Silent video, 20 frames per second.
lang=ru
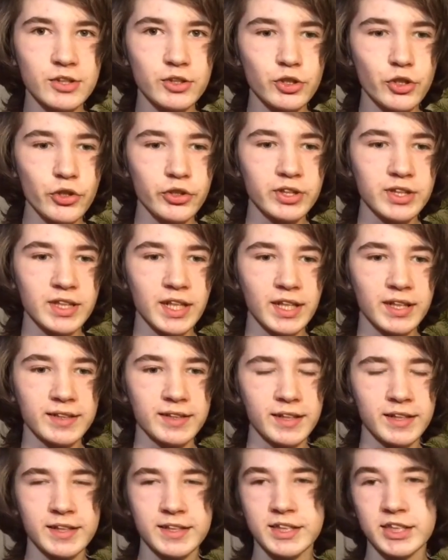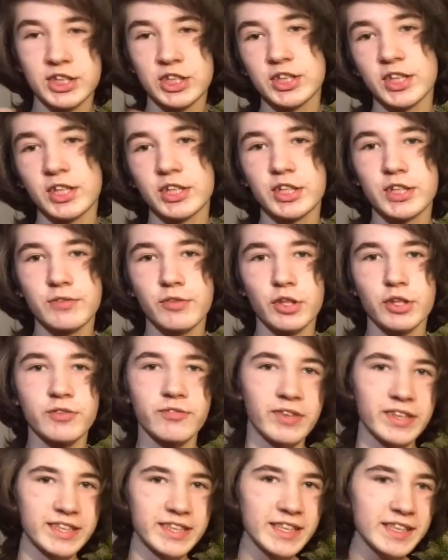но так как этот человек живет
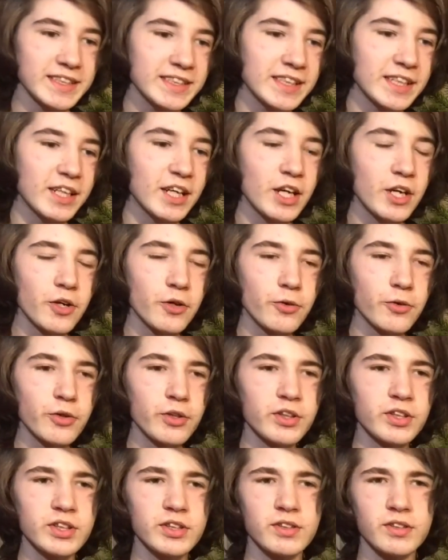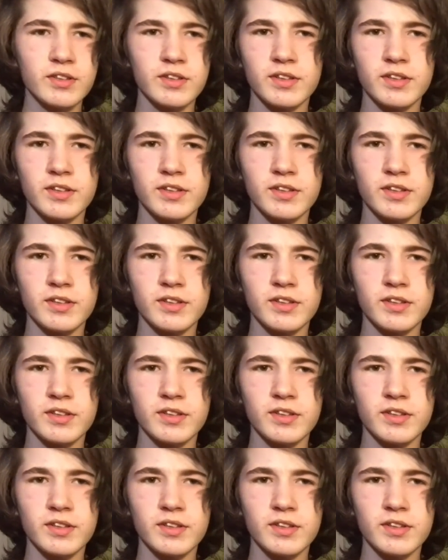в Одессе, он